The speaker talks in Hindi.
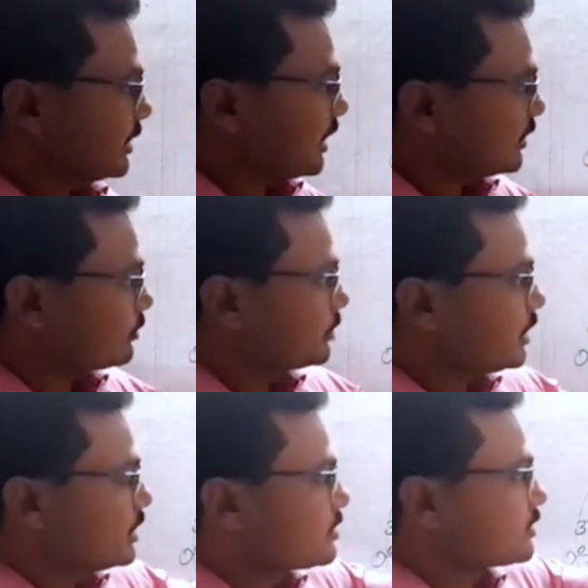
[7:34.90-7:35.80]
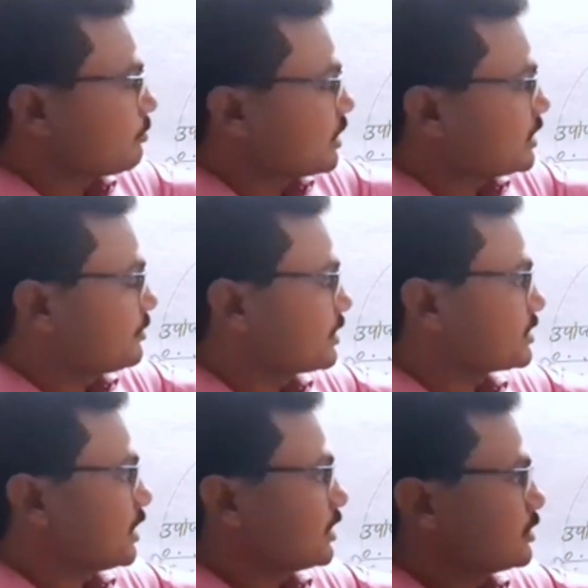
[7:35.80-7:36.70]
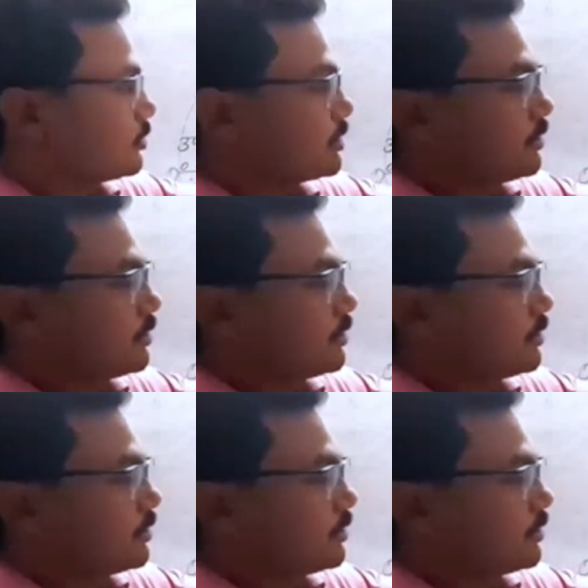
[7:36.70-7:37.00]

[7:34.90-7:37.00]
ये तीन कारण होंगे सामान्य वर्षा